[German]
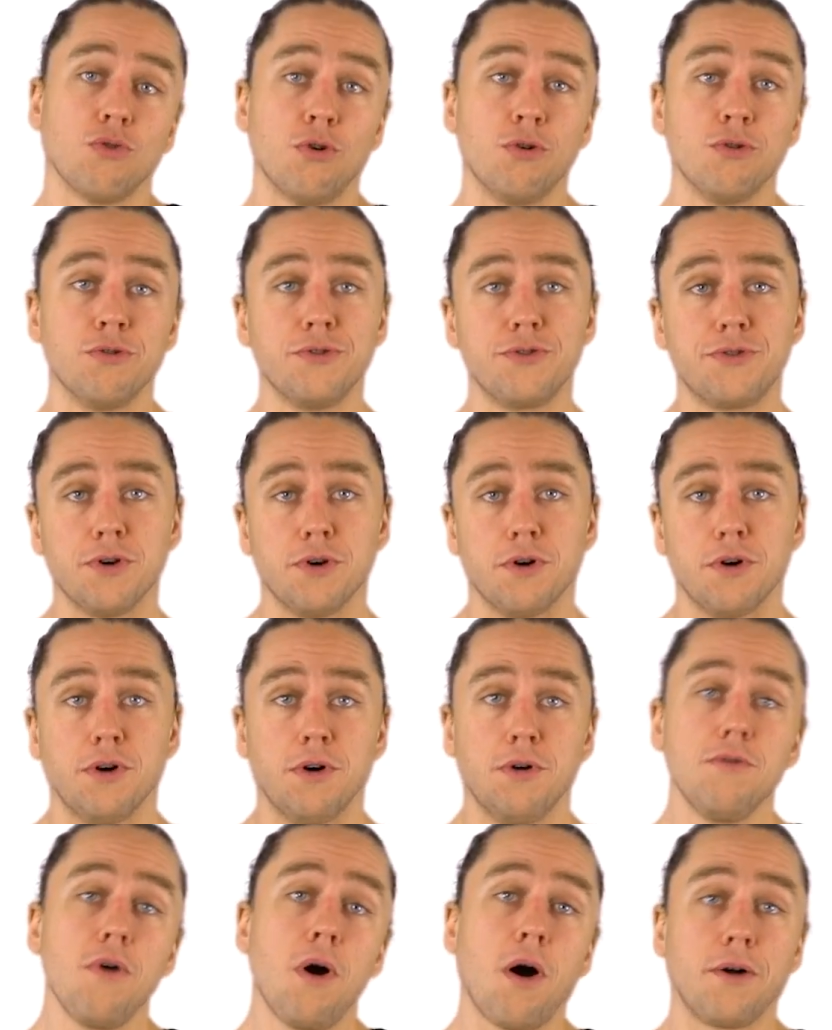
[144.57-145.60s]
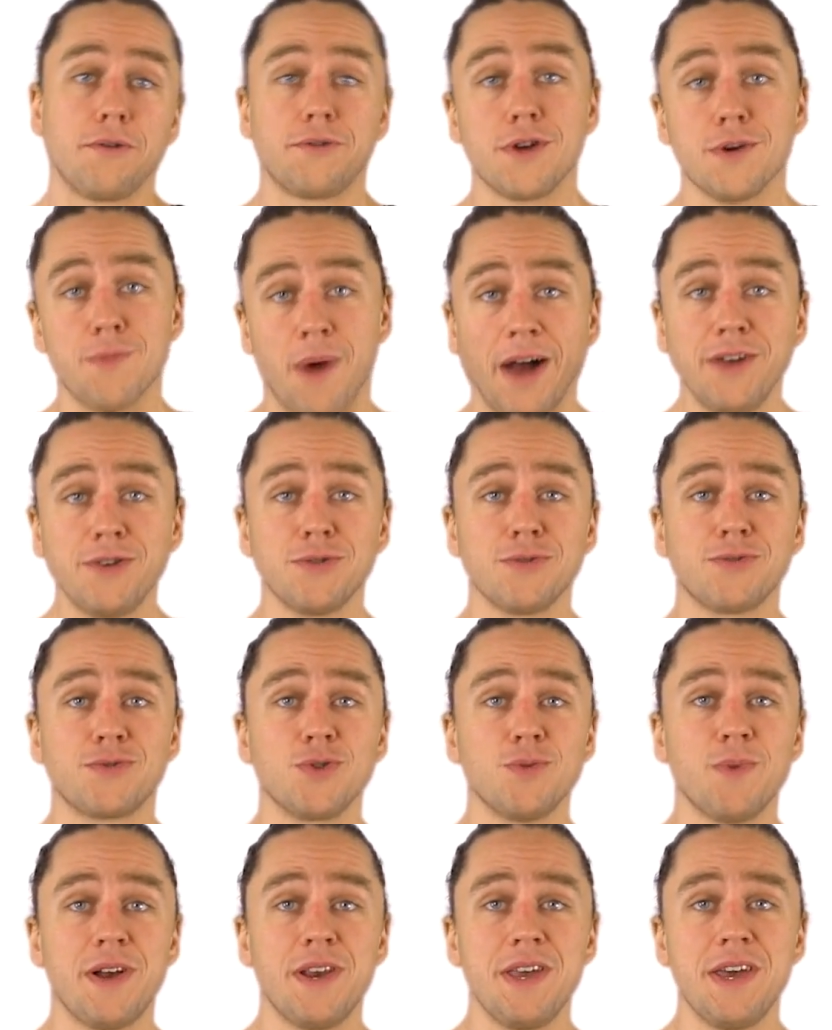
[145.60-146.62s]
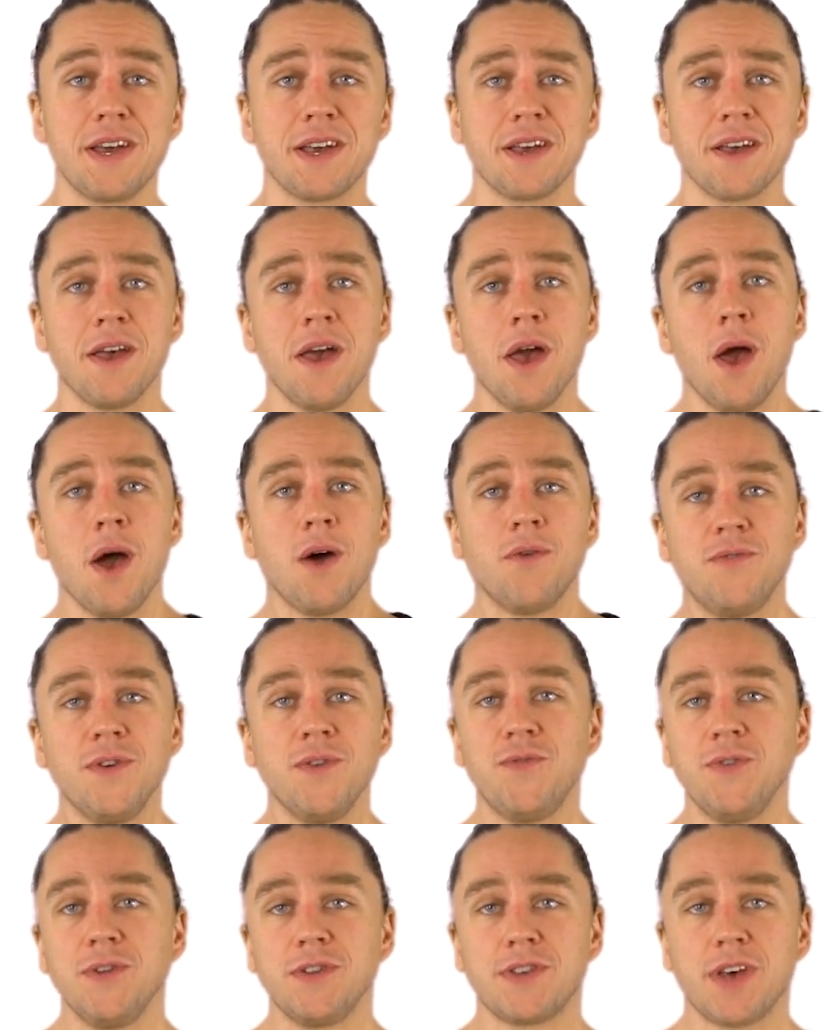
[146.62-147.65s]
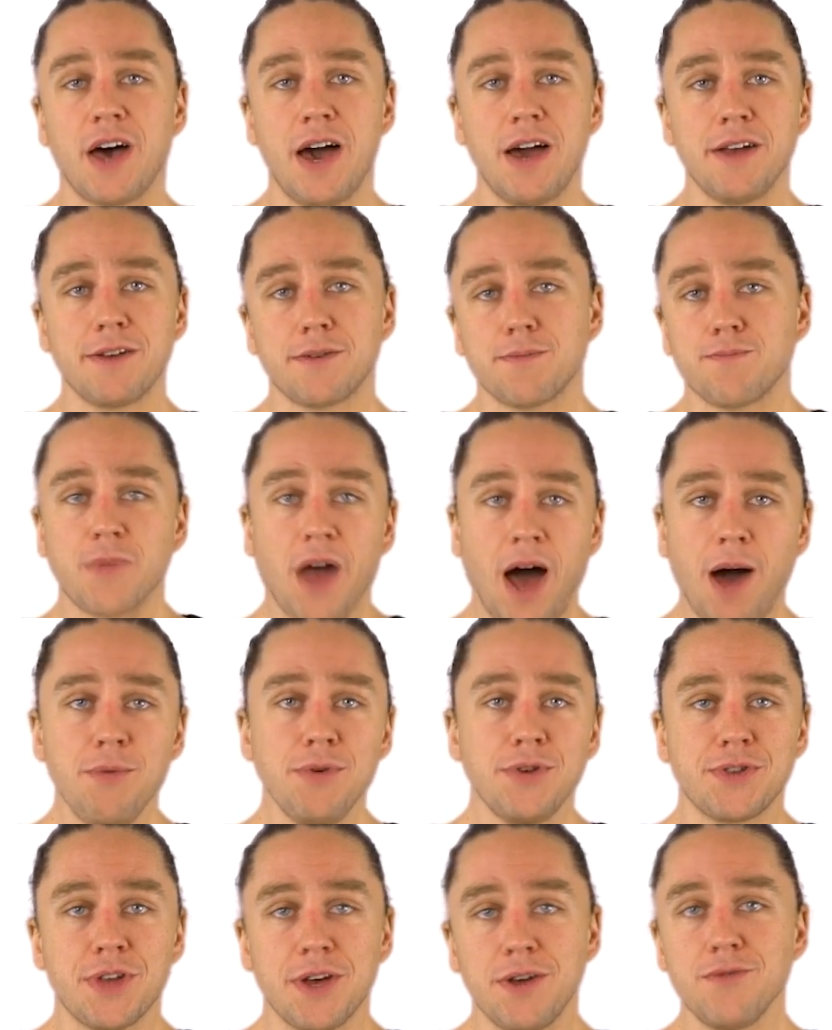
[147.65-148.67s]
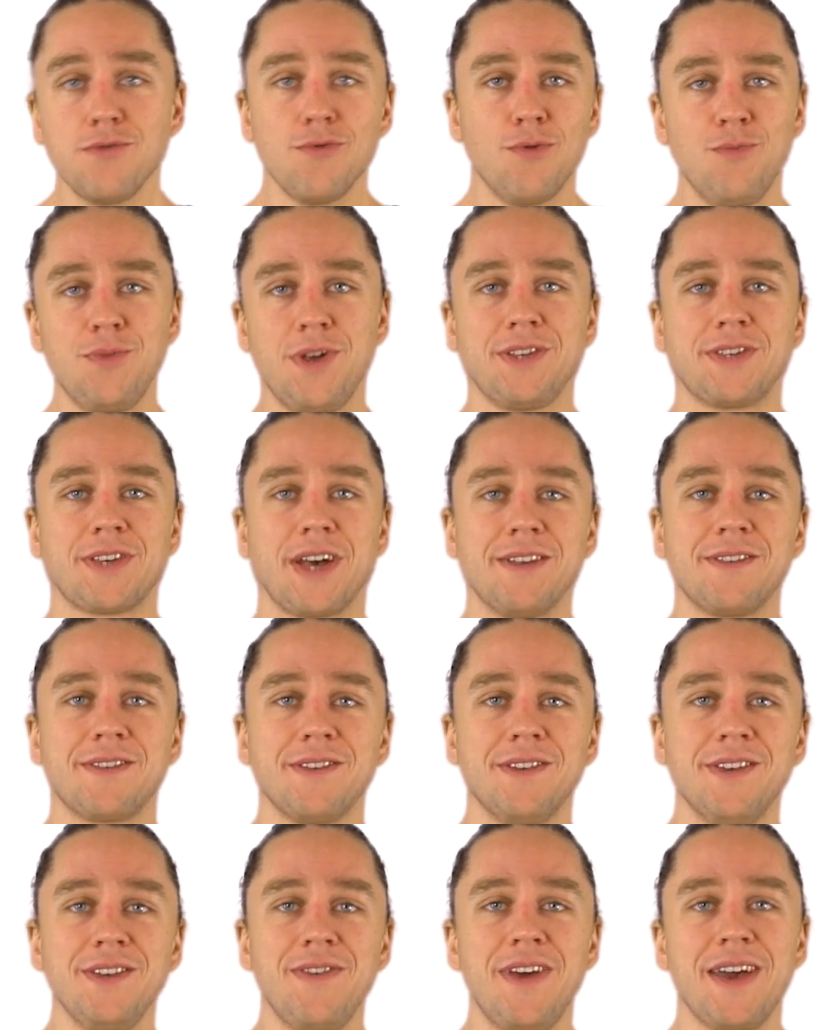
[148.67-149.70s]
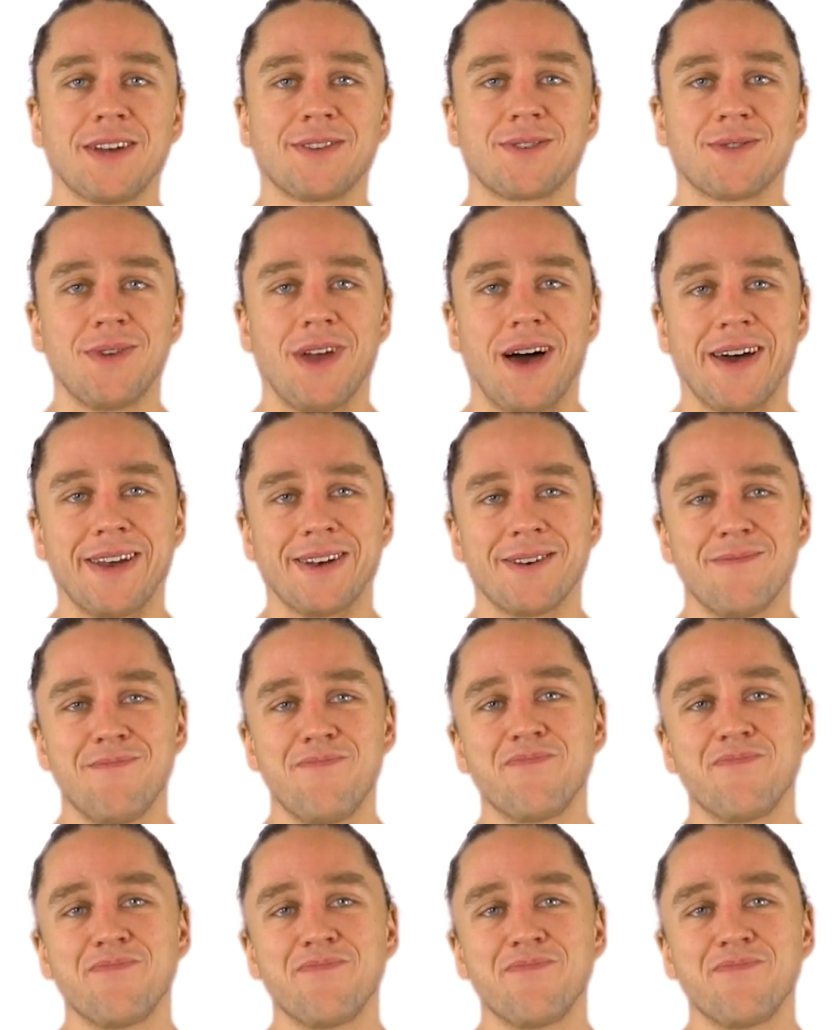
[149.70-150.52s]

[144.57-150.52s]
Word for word: und äh, ja, dir im Anschluss zu überlegen, wie viel Zeit habe ich denn, um das Ganze in die Wege zu leiten.